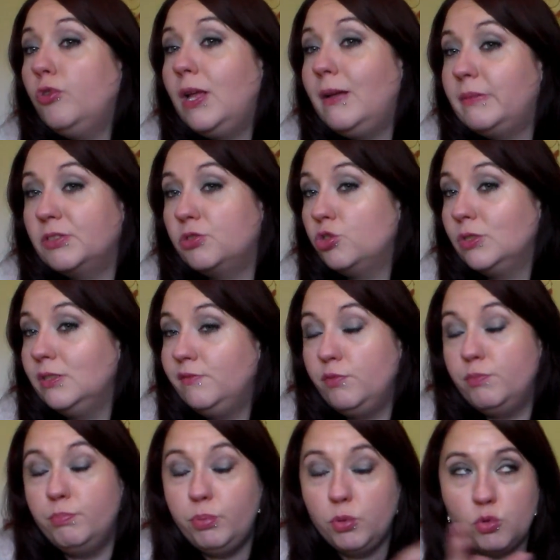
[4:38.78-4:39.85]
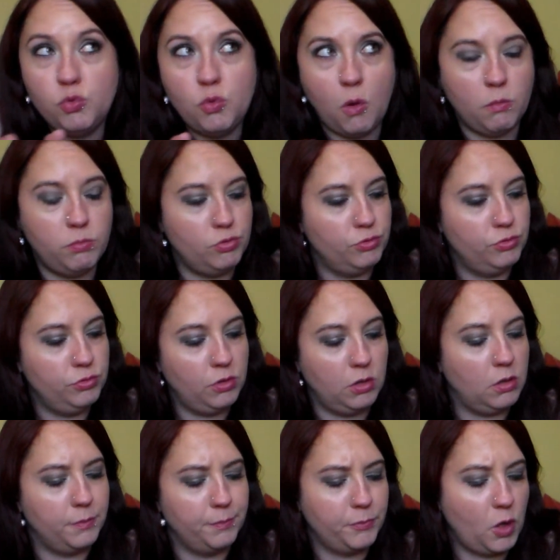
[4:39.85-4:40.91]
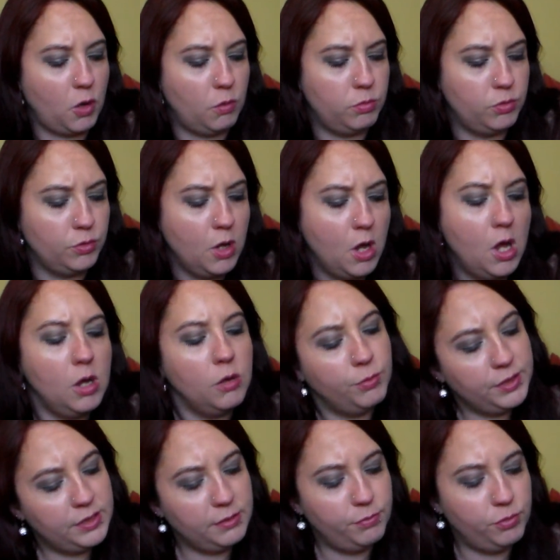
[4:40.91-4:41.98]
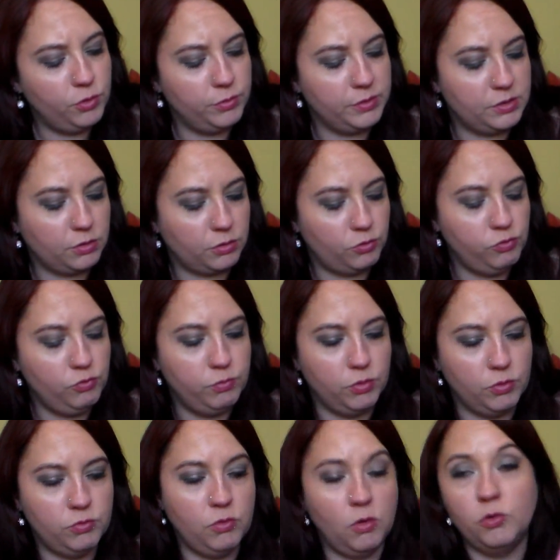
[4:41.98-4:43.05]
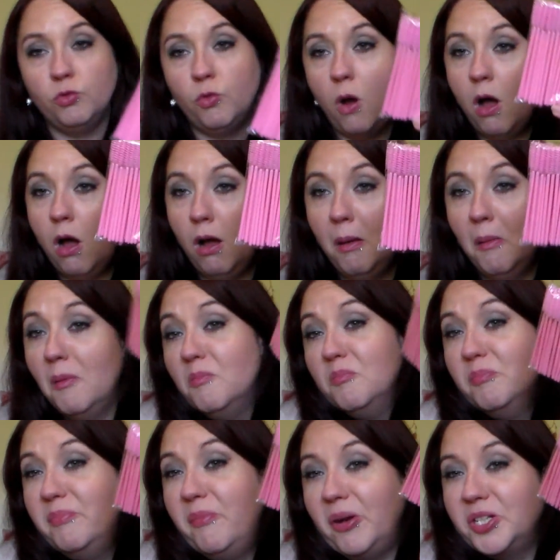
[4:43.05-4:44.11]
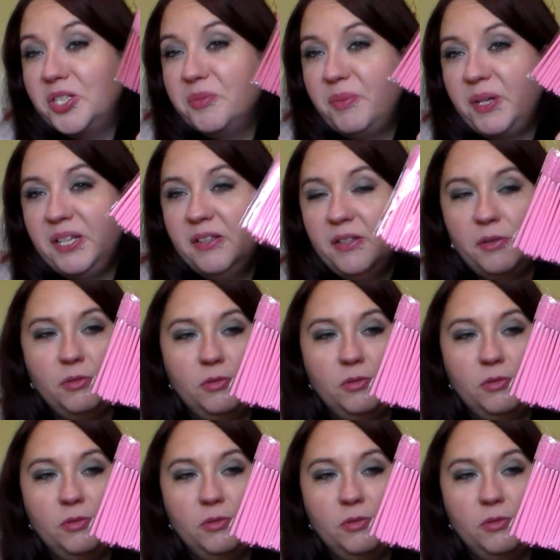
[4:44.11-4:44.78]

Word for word: cela parce que j'en ai vu beaucoup en bleu. Euh, en bleu, oui, des bleus, mais surtout beaucoup en noir. Moi, j'ai pris des